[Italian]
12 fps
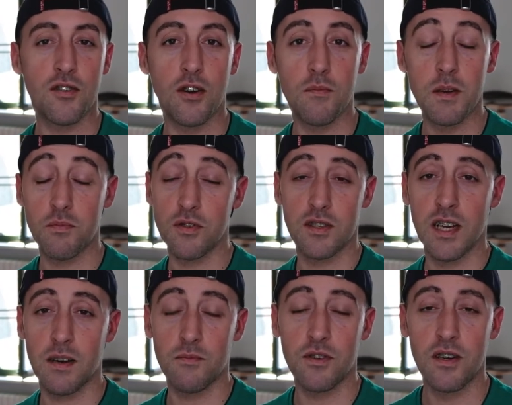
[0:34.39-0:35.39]
come
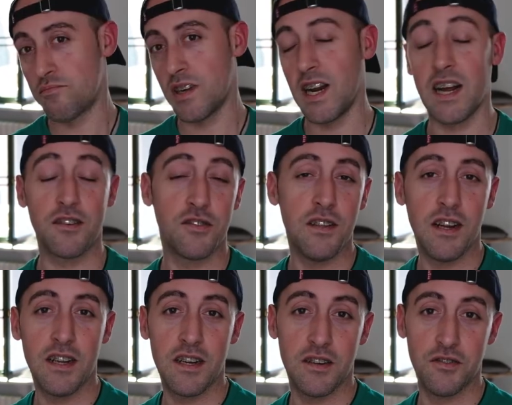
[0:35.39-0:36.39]
possiamo crearci
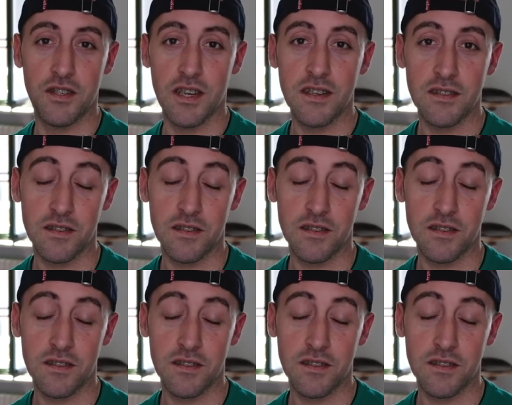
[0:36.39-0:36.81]
dell'energia,